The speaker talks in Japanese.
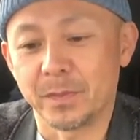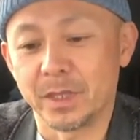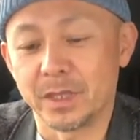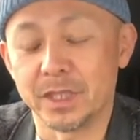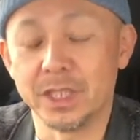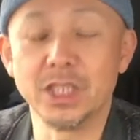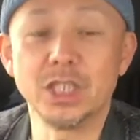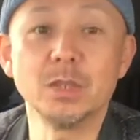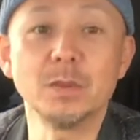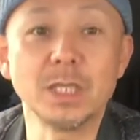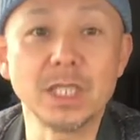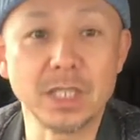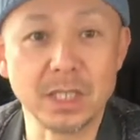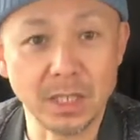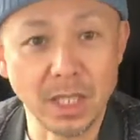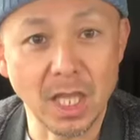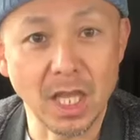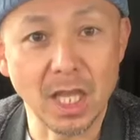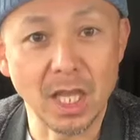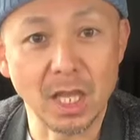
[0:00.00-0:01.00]
実はです
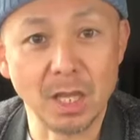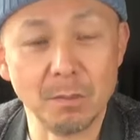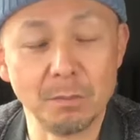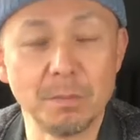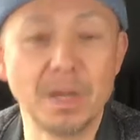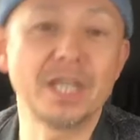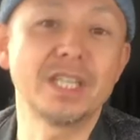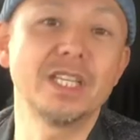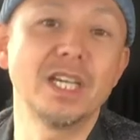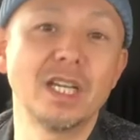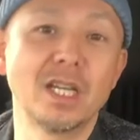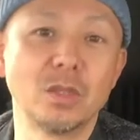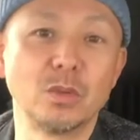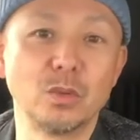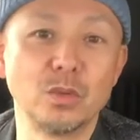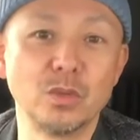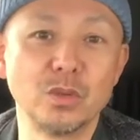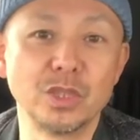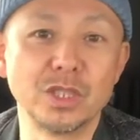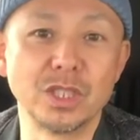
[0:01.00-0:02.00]
ね、牧原
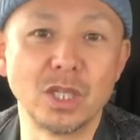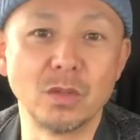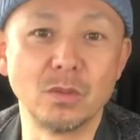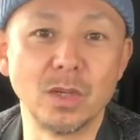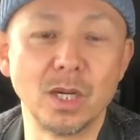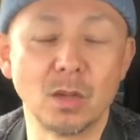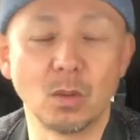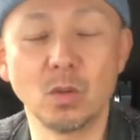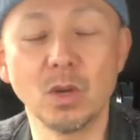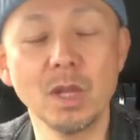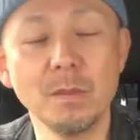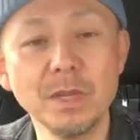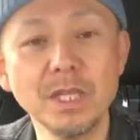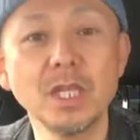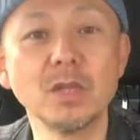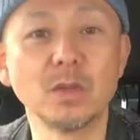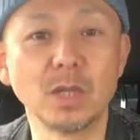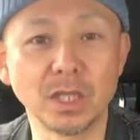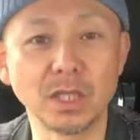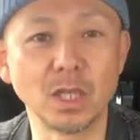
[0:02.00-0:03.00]
敬之さんはこれ見
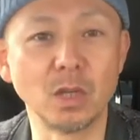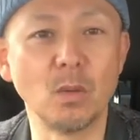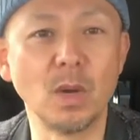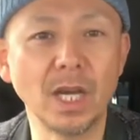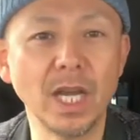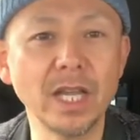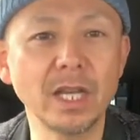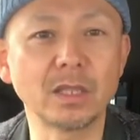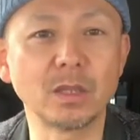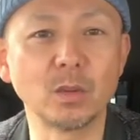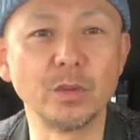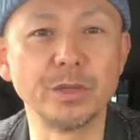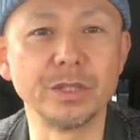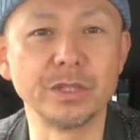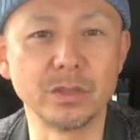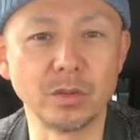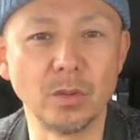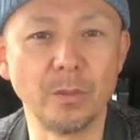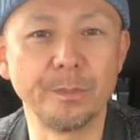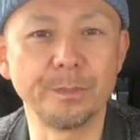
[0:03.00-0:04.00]
てる方ね、若い方多いんで
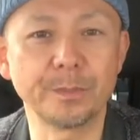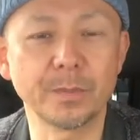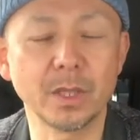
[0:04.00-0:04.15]
すよ。